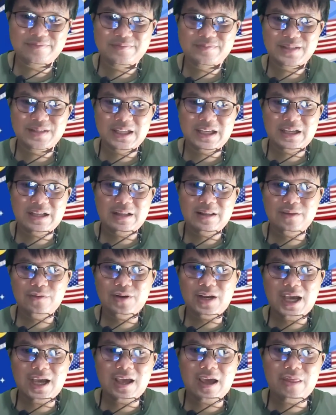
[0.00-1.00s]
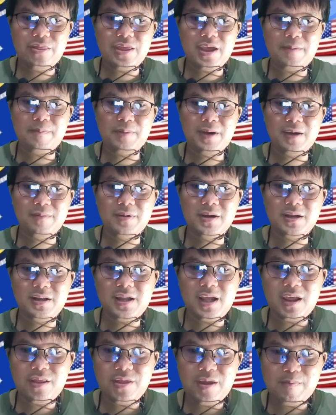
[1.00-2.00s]
3 Luna Classic เพิ่มขึ้น
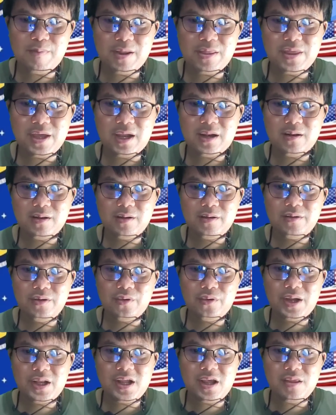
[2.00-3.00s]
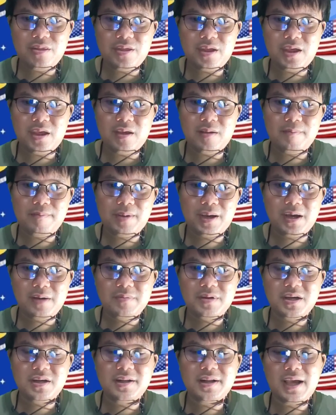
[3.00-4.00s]
20% USTC เพิ่ม
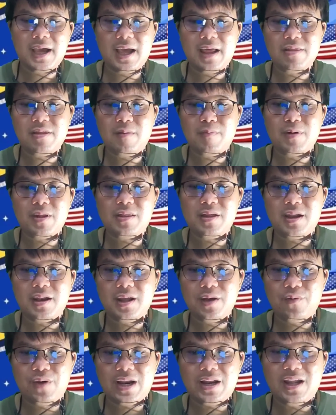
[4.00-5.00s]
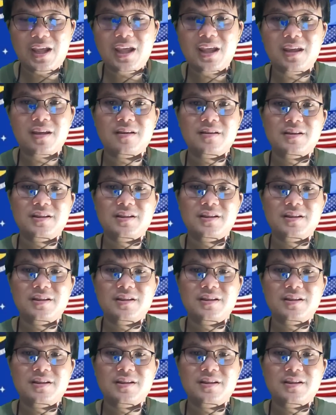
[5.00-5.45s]
ขึ้น 50% ในวันนี้